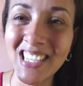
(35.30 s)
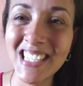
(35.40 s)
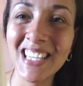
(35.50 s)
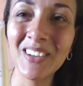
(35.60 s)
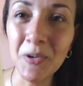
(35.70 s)

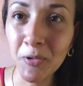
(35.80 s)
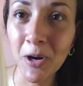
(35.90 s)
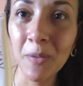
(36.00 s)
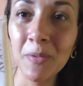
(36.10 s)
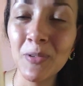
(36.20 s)
Mas aí,
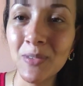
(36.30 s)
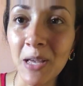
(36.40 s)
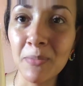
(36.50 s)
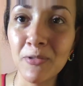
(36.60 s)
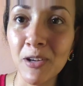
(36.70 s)
conforme o
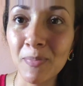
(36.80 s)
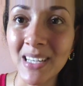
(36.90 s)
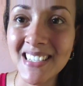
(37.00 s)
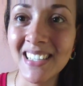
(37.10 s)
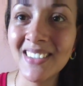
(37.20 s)
tempo foi
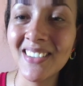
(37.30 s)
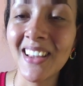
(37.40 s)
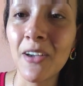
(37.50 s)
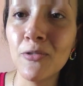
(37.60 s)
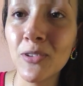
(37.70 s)
passando,
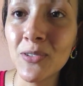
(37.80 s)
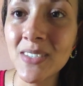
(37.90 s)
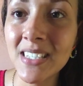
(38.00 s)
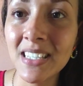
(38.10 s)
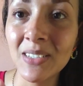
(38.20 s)
né, eu fui
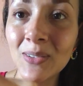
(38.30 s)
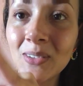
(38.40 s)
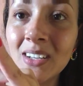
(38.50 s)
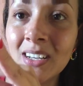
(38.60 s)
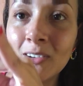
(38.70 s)

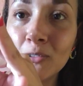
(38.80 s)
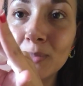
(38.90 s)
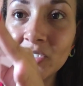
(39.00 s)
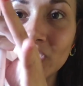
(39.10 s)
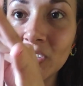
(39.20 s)
usando, o
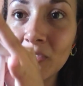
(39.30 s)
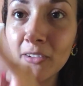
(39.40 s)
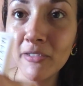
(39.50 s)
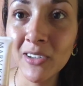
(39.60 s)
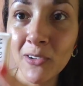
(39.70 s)
bichinho
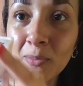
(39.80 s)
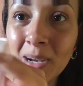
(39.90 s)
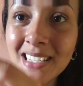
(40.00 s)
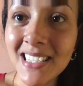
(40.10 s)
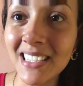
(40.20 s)
afinou
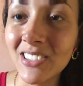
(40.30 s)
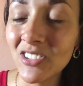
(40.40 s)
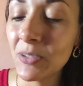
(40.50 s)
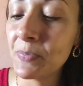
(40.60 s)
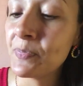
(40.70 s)

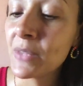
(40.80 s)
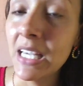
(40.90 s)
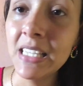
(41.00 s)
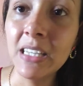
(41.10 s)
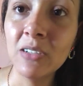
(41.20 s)
bastante.
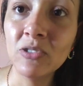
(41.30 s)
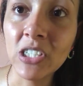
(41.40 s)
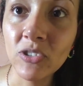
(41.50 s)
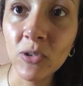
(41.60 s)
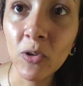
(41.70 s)
Então,
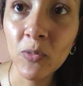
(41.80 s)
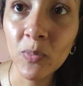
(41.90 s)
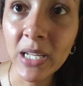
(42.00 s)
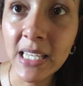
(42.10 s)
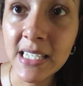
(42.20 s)
gente, eu
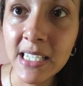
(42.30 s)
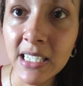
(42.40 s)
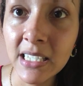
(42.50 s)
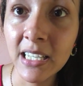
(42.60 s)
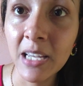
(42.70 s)
comprei
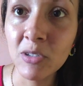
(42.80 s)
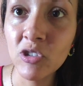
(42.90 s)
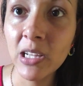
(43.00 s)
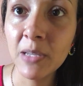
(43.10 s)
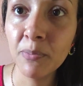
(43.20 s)
esse creme
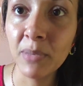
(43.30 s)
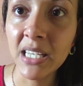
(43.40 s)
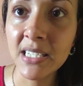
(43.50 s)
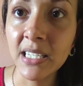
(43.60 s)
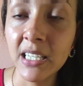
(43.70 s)
de
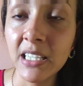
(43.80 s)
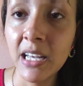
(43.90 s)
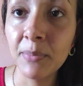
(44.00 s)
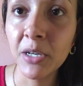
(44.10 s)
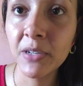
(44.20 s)
limpeza aqui
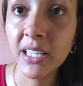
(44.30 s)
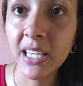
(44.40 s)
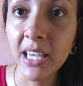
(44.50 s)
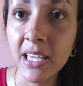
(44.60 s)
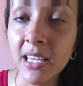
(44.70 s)
da Mary
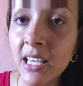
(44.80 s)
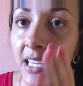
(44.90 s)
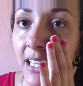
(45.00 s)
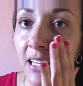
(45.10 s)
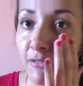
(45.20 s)
Kay
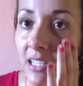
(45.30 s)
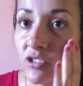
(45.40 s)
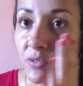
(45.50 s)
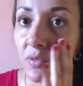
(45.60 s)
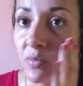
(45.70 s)
que ele
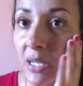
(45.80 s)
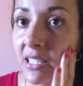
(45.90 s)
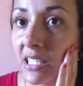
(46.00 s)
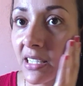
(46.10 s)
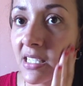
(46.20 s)
faz tipo uma
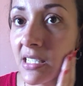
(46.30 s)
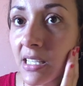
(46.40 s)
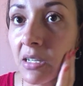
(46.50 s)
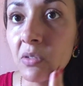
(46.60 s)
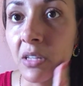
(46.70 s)

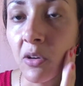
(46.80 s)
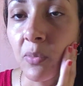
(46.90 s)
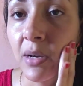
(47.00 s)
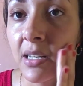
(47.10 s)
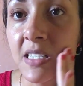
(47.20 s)
hidratação, né,
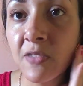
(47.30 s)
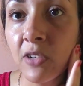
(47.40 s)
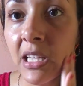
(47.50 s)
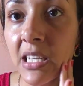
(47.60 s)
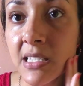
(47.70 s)
uma
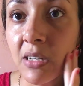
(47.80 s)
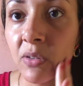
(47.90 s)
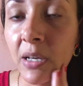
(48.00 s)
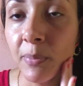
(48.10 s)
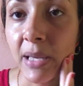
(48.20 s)

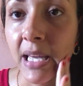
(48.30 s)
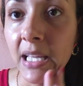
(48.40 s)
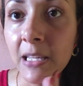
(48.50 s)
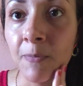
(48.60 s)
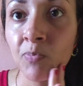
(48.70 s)
esfoliação na
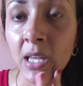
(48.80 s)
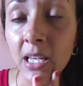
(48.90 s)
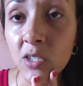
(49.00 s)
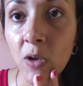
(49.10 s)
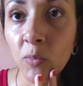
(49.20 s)
pele.
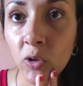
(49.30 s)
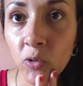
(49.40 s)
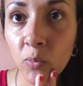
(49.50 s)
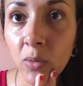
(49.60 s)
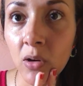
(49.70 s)
Isso é
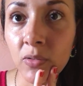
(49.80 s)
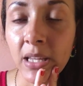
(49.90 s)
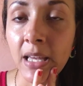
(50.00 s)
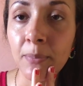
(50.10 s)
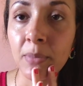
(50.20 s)
muito bom,
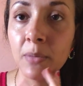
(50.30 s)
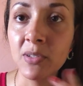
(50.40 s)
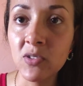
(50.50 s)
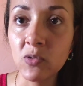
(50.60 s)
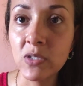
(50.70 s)
né, para
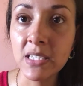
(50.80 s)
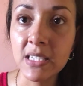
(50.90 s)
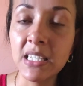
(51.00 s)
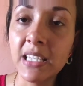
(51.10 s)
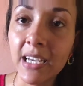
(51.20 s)
pessoas
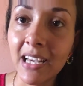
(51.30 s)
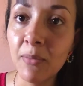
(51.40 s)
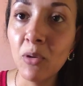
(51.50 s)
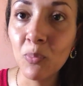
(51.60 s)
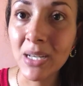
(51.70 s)
assim que
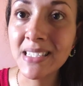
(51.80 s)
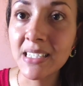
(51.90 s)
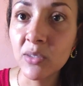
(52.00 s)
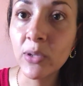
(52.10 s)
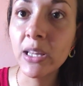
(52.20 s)
acabam
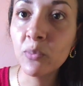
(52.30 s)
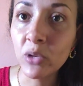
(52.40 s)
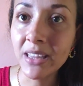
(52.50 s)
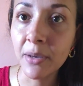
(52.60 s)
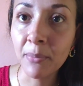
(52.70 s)
passando ali
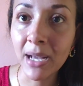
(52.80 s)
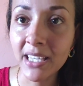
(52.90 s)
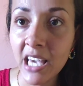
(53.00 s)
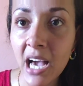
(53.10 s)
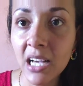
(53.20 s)
muita
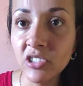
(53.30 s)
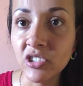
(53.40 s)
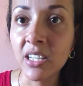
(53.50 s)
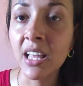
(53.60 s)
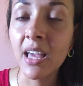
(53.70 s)

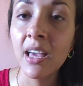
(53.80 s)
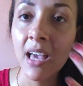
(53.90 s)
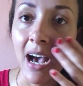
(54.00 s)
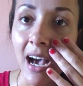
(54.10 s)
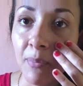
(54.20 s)
maquiagem, né?
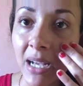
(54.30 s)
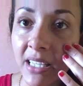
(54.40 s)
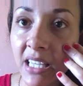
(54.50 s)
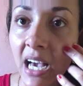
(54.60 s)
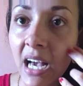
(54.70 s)
A
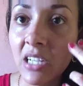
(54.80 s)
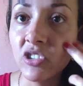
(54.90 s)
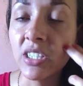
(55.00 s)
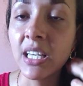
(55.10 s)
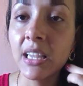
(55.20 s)

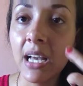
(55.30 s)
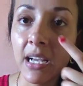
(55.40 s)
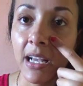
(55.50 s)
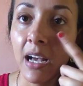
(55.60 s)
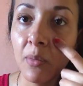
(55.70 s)
maquiagem ela
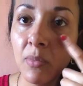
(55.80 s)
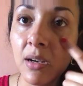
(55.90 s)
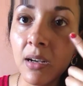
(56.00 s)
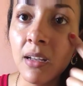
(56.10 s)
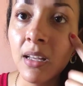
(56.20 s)

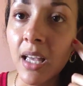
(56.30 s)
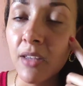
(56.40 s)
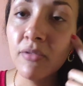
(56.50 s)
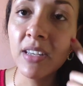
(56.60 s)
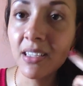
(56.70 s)
acaba,
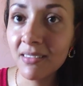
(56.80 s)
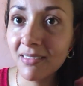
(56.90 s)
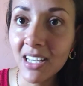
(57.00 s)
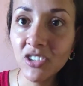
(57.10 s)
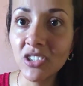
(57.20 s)
enfim,
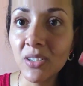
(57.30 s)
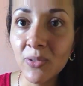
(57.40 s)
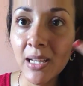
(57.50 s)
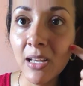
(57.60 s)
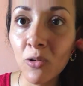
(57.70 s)

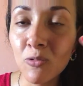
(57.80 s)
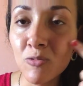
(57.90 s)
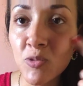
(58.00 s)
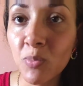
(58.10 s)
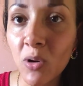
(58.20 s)
deixando ali
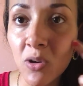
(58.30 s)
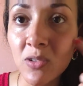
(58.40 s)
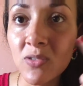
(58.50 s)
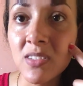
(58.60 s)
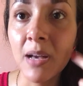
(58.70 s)
alguns
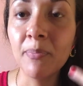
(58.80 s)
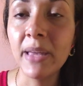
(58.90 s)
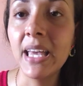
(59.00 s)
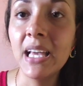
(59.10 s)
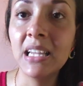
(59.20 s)
poros da
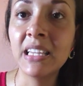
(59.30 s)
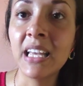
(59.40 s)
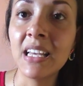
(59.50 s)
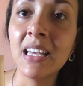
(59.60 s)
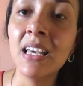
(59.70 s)
pele,
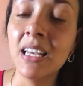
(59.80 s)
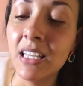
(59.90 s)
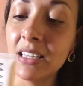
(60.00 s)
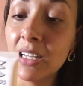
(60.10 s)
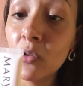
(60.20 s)
né?
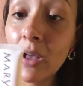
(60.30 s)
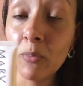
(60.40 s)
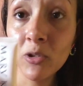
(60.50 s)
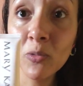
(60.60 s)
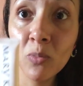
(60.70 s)
Então é
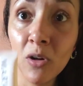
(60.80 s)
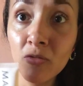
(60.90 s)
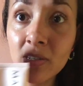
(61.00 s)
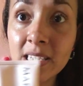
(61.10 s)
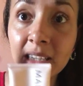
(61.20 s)
muito
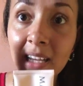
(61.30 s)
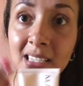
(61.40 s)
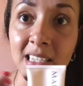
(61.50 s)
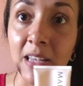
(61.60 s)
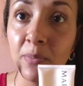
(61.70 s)
bom você estar tá
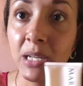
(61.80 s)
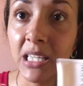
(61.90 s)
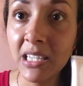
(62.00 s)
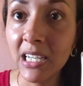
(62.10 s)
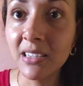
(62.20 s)
sempre
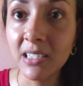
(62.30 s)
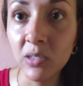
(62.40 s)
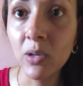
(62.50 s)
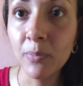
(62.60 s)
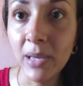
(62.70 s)

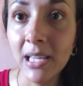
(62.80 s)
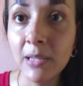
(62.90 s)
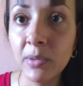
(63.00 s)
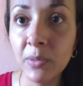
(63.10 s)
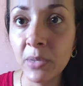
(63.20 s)
hidratando a
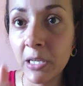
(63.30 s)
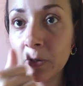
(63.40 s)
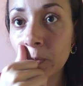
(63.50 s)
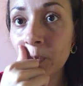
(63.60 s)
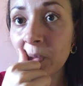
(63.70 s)
pele
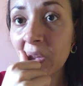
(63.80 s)
primeiro.